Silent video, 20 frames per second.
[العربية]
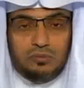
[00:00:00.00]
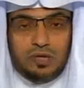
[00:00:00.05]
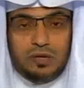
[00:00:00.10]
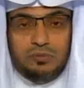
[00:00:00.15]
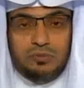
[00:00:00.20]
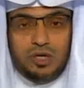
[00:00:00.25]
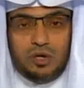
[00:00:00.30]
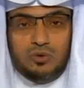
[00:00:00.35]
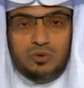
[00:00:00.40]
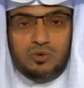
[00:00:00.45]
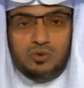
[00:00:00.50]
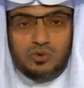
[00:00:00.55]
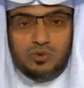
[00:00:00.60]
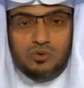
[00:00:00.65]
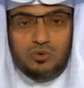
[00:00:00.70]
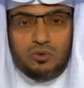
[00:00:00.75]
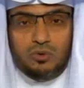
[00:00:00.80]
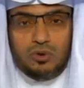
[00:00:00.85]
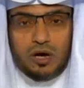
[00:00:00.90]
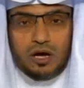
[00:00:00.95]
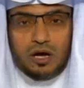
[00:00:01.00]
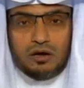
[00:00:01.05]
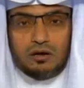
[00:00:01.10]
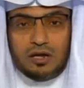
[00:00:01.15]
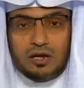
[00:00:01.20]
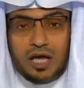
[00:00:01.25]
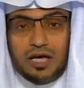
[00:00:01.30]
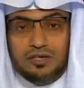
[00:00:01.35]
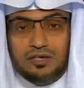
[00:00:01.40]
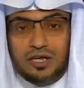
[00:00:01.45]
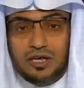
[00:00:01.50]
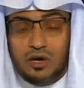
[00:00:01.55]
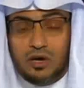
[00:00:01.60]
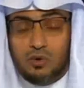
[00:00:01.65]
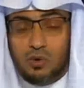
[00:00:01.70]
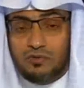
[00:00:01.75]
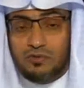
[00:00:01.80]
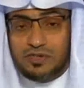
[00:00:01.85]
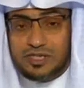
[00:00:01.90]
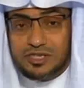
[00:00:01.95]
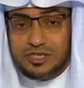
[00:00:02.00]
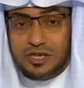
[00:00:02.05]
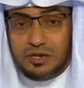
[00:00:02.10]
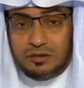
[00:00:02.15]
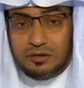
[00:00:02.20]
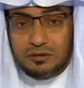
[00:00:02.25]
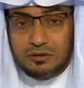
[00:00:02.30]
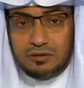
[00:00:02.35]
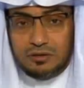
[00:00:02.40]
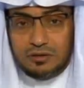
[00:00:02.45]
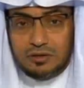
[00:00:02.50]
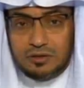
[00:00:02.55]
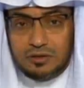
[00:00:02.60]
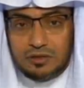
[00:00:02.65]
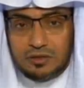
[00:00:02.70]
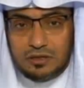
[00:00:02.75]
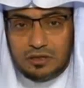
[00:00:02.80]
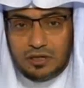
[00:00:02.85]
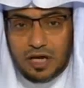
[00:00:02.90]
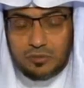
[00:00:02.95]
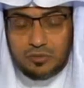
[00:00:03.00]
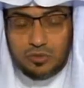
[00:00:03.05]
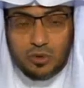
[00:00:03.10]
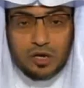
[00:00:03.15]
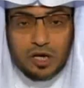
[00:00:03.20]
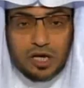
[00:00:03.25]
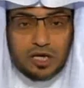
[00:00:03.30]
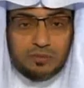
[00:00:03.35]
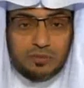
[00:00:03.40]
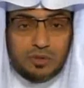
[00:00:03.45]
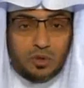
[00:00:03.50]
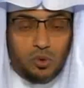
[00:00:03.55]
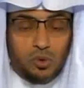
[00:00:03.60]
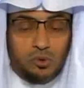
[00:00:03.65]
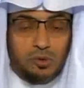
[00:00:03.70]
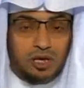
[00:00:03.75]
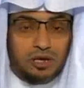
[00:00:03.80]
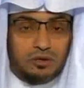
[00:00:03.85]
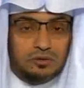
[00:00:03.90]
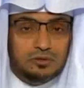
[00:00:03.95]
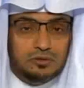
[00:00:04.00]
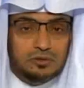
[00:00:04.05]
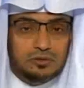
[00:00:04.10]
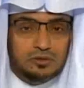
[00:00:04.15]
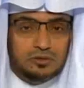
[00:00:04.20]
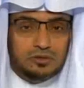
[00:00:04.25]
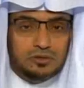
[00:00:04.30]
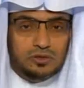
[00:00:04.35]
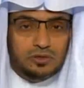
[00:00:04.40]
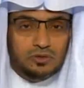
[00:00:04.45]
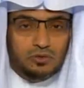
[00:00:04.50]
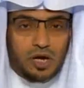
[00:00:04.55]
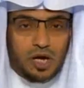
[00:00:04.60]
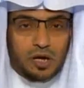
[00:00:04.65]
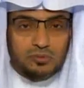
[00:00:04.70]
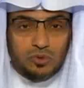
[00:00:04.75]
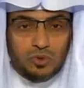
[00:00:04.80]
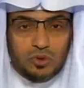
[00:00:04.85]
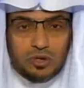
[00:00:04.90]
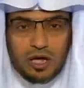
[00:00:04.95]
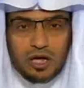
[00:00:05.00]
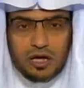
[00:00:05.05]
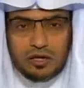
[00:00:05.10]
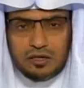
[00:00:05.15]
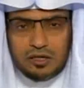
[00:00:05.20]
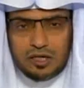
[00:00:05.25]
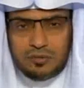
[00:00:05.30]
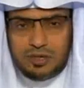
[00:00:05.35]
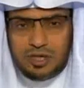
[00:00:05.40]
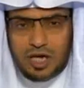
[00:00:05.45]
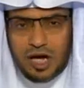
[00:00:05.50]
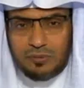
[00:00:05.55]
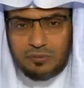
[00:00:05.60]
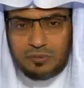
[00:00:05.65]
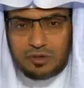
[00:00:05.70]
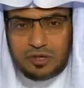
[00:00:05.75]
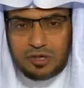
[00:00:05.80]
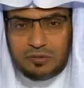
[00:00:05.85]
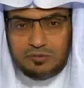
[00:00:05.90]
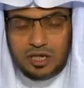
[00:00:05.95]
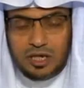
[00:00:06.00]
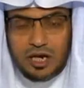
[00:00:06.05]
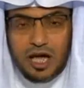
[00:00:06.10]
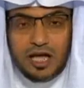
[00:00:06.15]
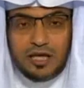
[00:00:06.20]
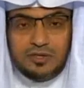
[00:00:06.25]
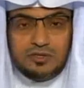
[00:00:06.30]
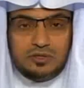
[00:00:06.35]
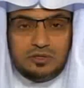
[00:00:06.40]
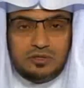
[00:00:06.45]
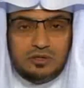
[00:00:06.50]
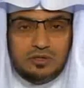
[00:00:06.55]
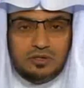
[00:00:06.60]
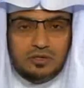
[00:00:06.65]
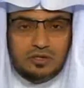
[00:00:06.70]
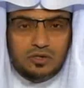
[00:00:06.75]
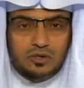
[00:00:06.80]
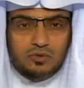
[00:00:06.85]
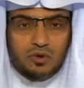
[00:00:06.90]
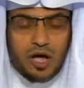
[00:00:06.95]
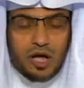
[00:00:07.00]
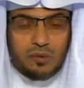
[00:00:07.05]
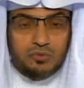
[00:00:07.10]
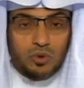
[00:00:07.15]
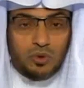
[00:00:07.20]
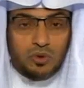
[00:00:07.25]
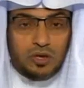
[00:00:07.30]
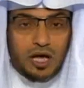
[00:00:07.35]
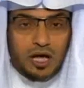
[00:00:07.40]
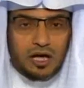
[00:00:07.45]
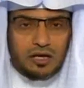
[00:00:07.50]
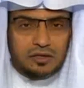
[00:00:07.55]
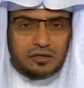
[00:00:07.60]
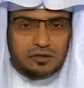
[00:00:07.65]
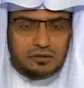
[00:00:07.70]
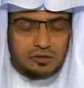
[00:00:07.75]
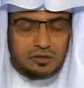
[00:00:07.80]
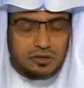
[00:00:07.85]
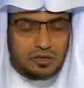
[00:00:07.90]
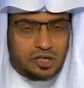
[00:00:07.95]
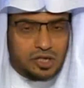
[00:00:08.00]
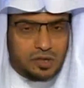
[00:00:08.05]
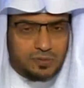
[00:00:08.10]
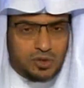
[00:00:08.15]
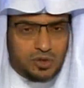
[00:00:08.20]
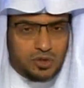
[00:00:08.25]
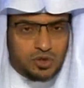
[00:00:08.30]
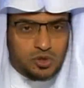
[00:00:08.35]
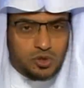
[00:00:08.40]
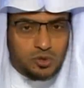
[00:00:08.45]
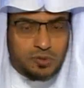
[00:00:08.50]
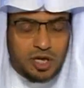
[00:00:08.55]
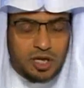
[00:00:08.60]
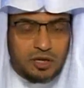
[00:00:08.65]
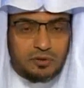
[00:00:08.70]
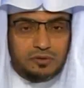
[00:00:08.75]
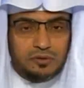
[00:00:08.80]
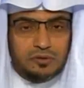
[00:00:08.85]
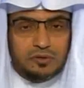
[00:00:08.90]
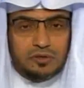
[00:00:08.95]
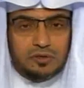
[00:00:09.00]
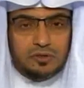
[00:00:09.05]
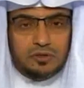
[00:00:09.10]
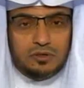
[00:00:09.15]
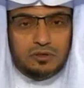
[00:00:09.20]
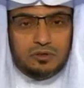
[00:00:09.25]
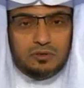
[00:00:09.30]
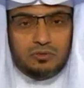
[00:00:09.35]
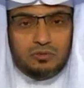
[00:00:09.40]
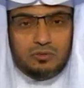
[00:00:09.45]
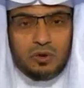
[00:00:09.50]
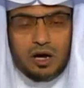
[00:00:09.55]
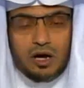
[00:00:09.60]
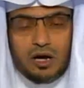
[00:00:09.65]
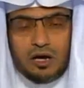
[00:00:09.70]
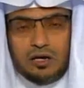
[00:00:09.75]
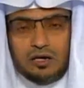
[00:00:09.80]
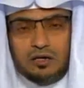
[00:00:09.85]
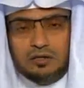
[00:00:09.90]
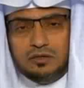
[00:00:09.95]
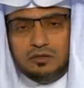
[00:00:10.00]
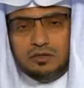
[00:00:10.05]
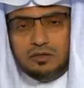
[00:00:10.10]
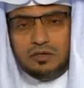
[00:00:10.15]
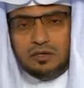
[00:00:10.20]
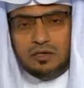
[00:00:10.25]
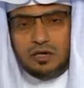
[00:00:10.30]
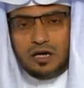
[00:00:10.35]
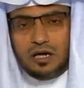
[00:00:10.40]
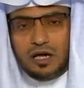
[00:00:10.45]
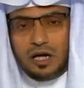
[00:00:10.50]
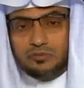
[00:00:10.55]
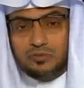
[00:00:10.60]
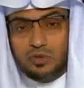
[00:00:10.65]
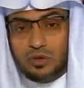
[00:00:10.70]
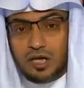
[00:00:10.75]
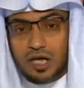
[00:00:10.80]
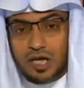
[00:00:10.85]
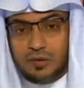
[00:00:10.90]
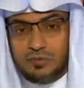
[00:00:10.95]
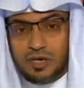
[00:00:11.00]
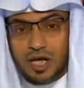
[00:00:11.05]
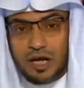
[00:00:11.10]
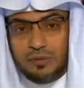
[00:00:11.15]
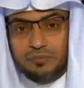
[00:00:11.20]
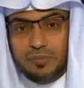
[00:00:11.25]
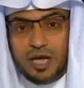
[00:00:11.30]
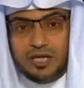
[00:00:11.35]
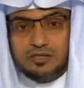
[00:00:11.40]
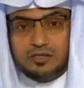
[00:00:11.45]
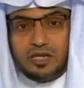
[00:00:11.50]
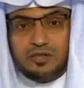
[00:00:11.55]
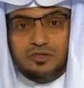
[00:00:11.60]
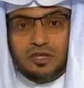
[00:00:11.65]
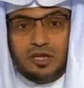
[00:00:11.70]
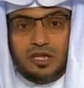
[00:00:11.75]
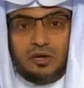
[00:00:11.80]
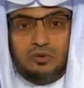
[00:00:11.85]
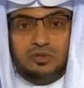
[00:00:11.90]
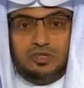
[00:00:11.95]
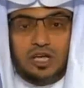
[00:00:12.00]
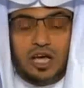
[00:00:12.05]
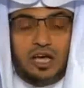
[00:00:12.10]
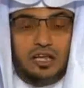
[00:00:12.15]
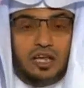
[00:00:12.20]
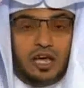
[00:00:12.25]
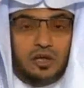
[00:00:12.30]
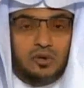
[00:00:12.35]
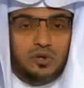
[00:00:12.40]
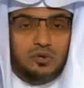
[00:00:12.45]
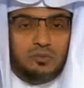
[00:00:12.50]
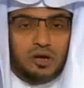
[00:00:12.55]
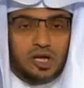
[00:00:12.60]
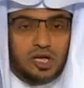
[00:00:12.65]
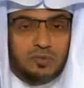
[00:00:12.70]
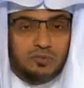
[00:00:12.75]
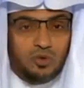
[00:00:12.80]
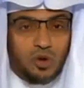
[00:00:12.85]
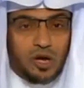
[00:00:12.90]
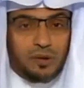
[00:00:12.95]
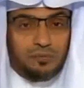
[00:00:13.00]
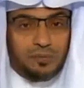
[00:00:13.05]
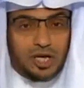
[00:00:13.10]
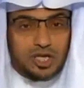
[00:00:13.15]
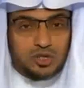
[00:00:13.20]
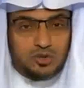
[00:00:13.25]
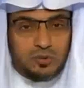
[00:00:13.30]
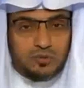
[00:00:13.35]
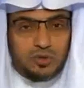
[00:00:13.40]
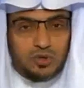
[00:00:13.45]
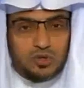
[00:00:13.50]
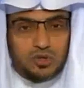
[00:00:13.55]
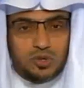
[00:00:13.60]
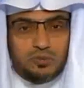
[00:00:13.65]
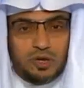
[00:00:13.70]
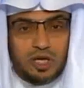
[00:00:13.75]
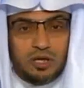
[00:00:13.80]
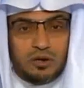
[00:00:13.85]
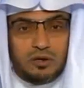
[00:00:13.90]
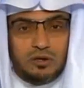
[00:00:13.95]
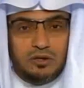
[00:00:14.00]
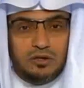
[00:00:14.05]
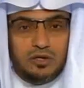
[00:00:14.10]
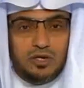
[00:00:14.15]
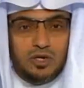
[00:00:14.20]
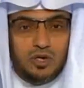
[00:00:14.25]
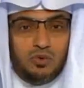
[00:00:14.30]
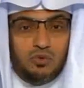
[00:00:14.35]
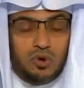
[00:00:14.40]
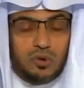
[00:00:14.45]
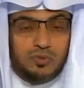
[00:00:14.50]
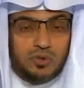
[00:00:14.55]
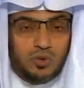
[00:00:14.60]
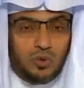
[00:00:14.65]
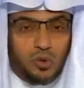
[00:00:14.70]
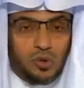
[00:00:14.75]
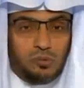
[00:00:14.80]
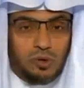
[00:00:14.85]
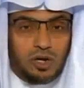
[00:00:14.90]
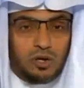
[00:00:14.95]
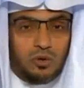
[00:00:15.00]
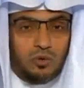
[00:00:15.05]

لم يكونوا أقران له في السن عبد الله بن عمر وعبد الله بن عمرو بن العاص وعبد الله بن الزبير وعبد الله بن عباس رضي الله تعالى عنهما ابن عباس وابن الزبير وابن عمر